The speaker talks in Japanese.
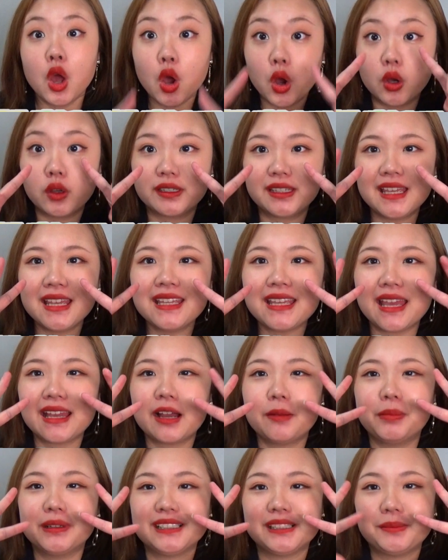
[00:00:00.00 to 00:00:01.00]
本気笑
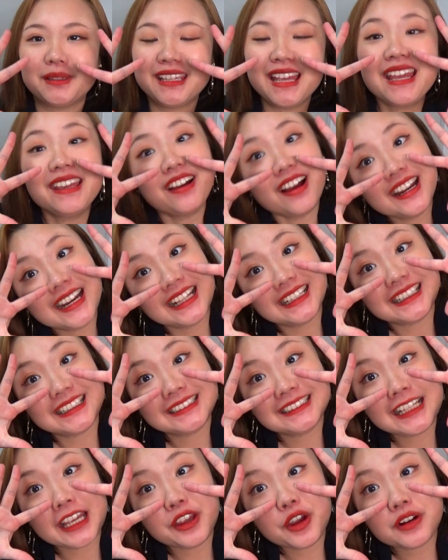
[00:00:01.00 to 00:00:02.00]
顔ポジティブ系女て
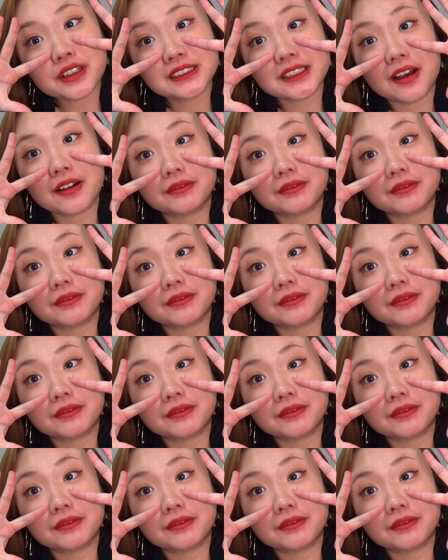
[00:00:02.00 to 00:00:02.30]
るちゃんようこ